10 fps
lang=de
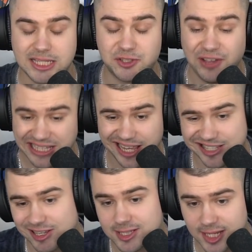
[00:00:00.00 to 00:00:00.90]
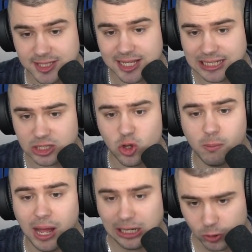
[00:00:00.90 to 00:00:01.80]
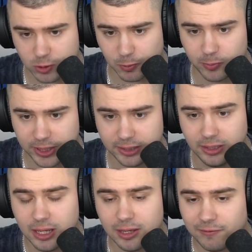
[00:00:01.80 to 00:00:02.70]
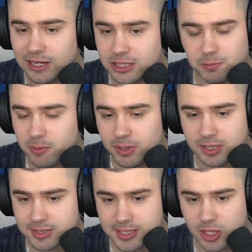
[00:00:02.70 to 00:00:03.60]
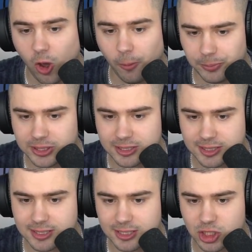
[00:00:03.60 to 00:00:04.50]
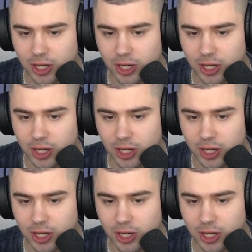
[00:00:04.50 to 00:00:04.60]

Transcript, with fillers: Ich werde es jetzt tatsächlich nochmal ausprobieren weil ich bin mir nicht sicher, ob ich es jetzt